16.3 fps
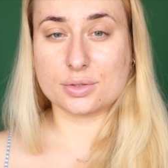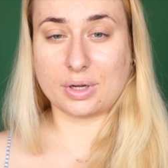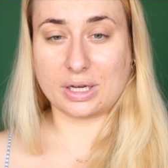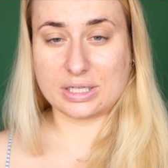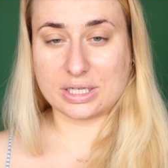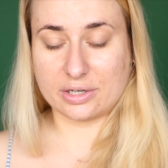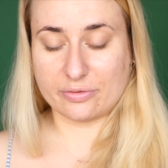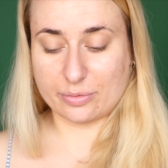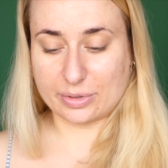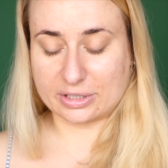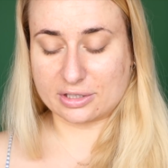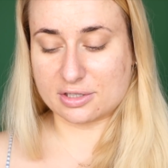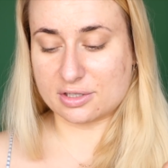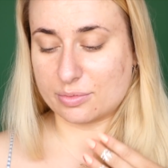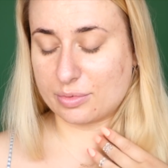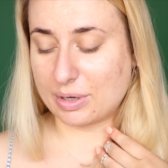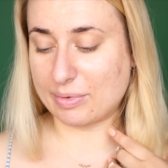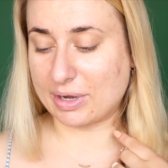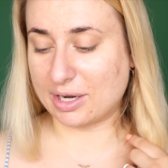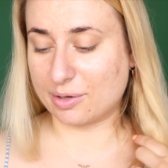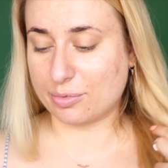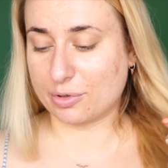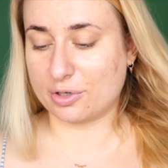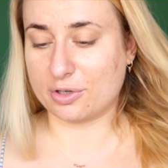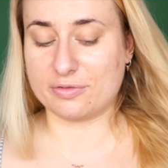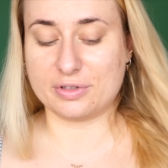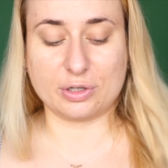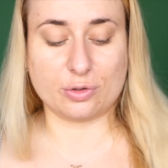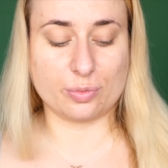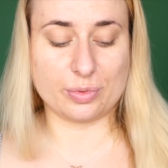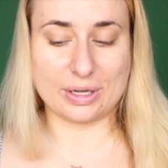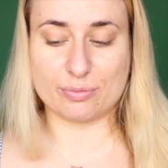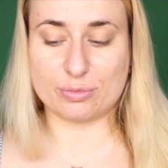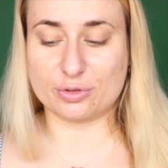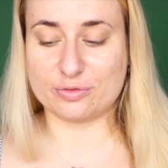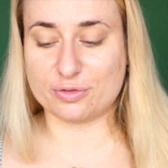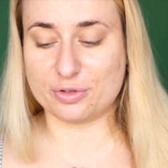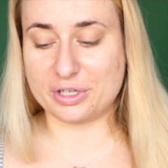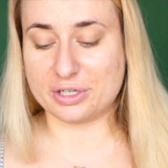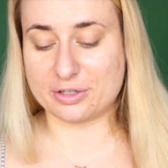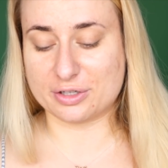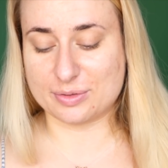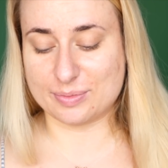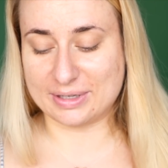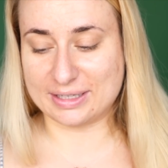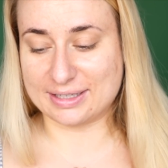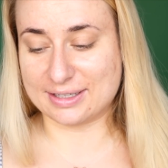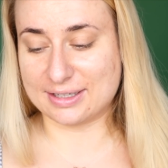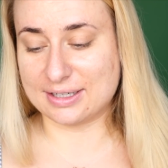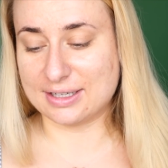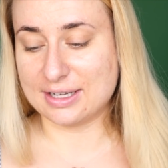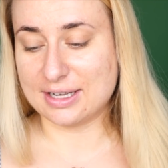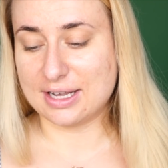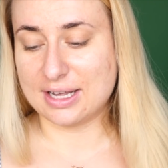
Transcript: Słuchajcie, ja nie wiem jak to zrobiłam, ale ponownie kupiłam podwójnie kosmetyk.